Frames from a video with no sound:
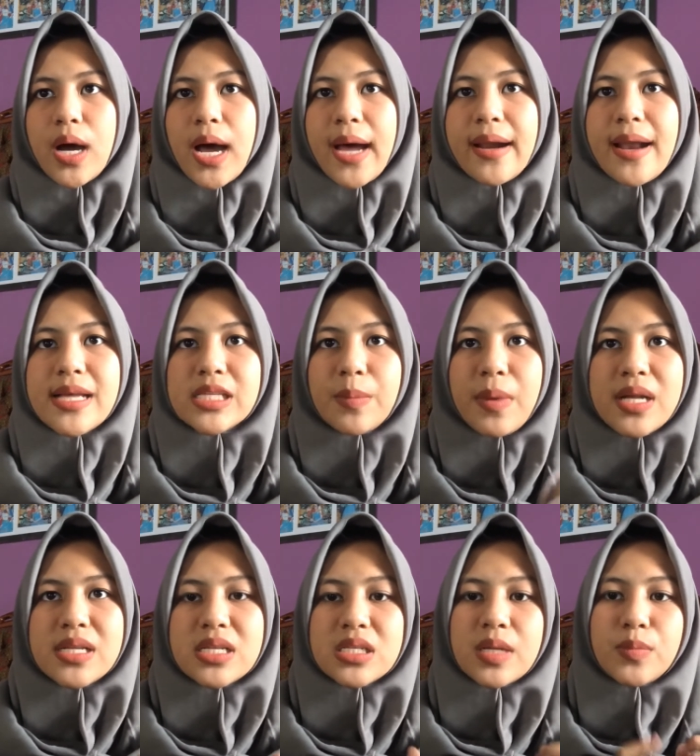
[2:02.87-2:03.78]
Ada
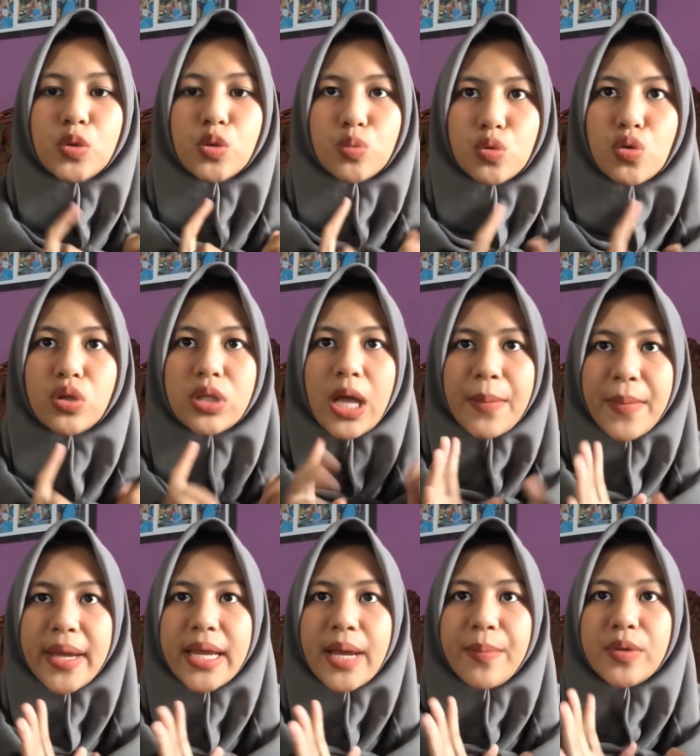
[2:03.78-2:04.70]
11 sistem tubuh
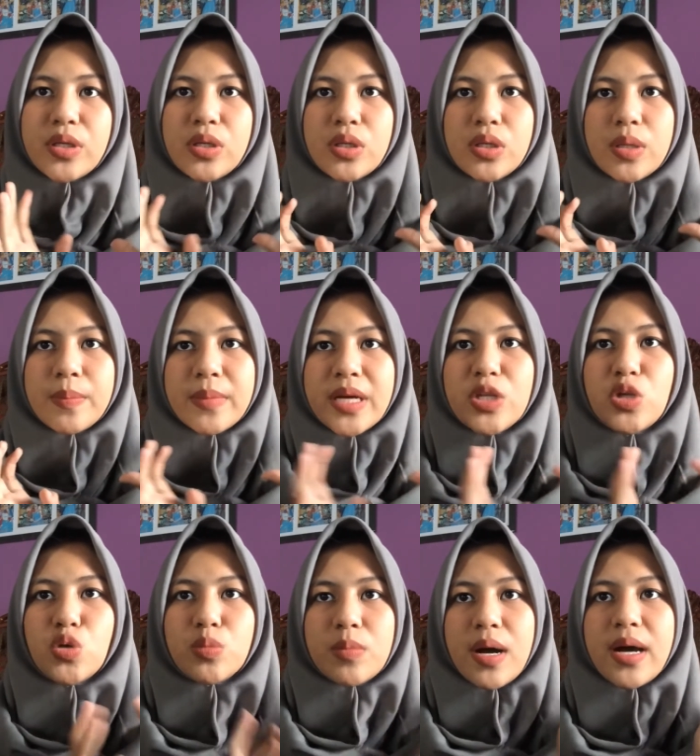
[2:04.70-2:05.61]
utama yang men
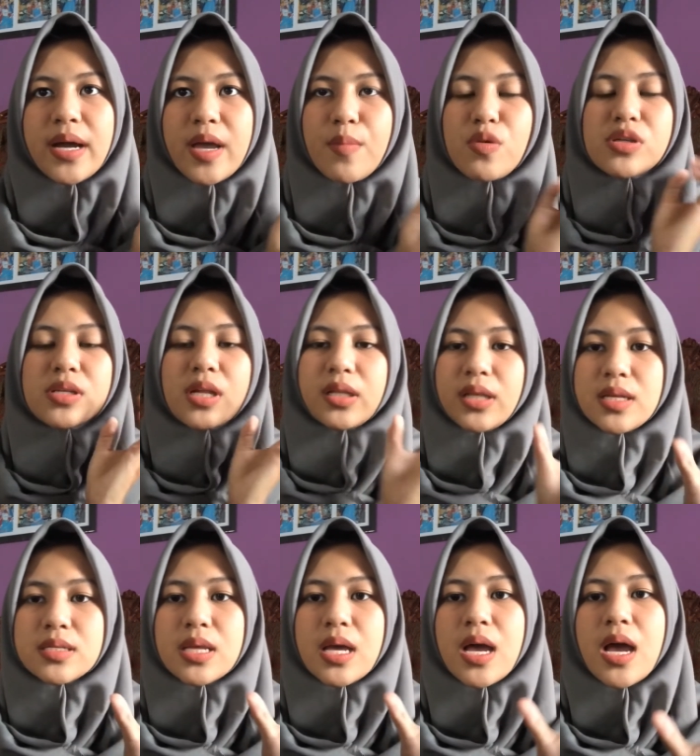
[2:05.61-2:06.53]
menyumbang
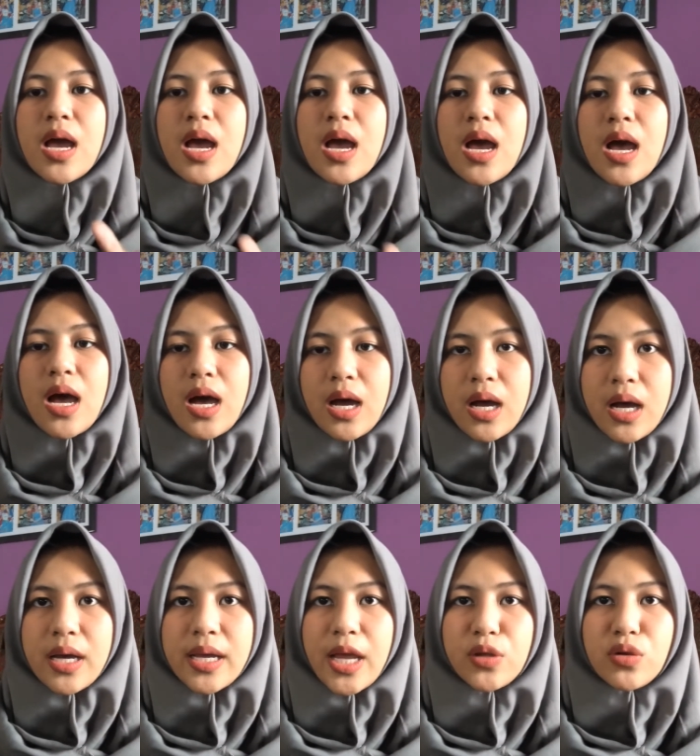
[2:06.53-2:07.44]
homeostatis.
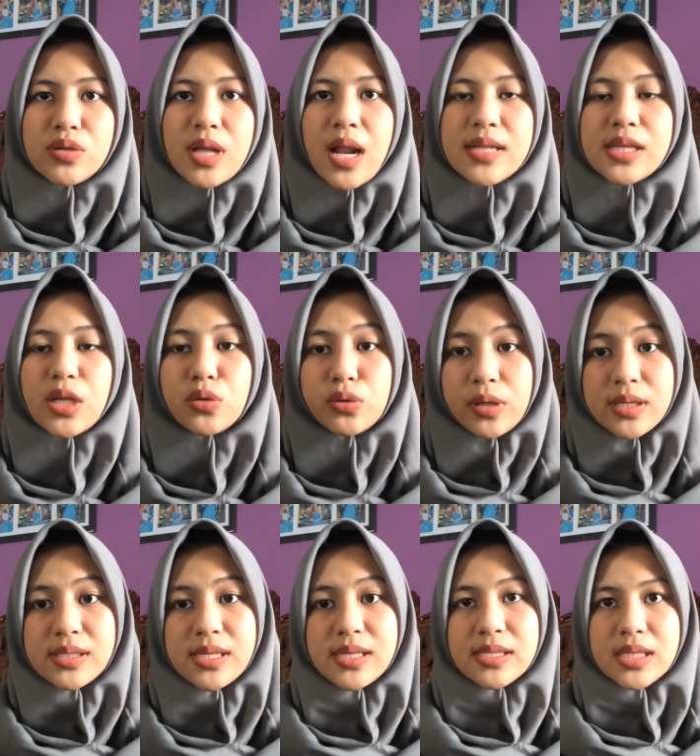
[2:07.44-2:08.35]
Uh, yaitu salah
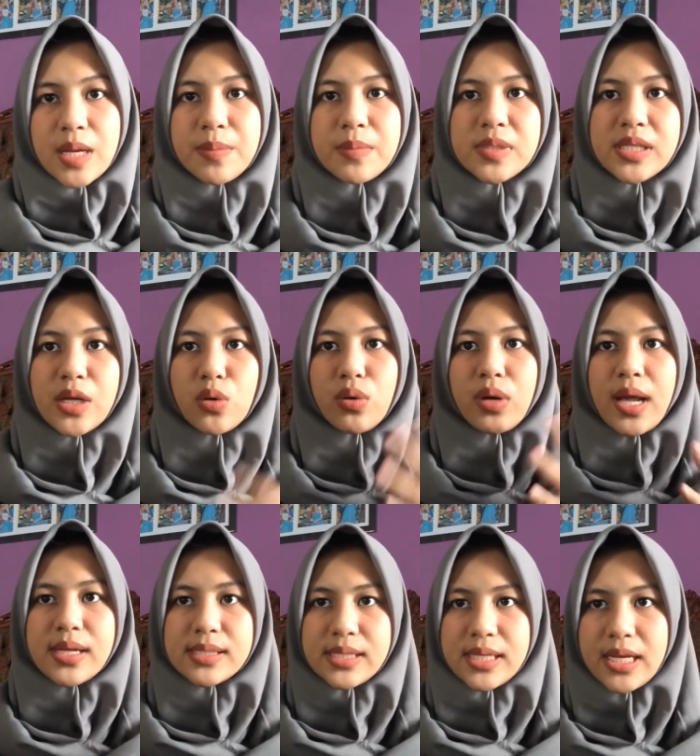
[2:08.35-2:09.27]
satunya sistem
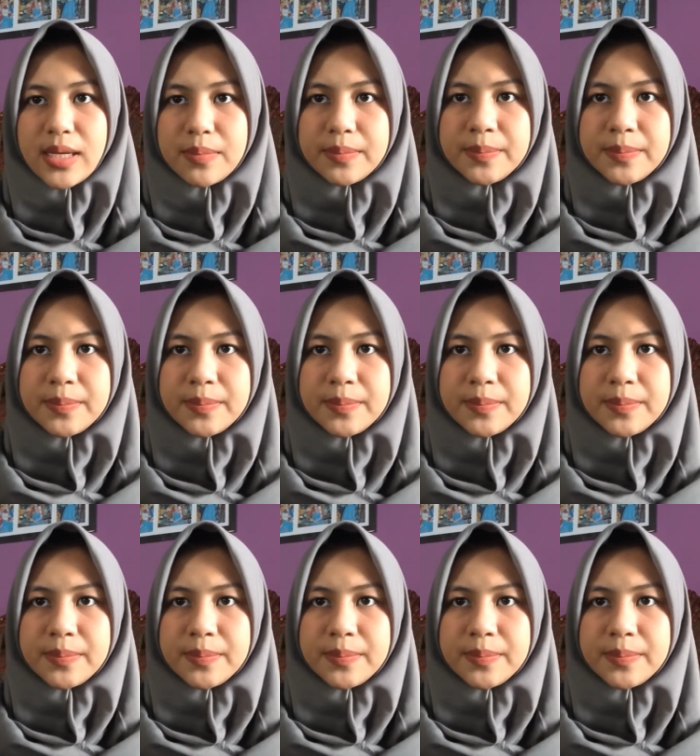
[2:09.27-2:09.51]
sirkulasi.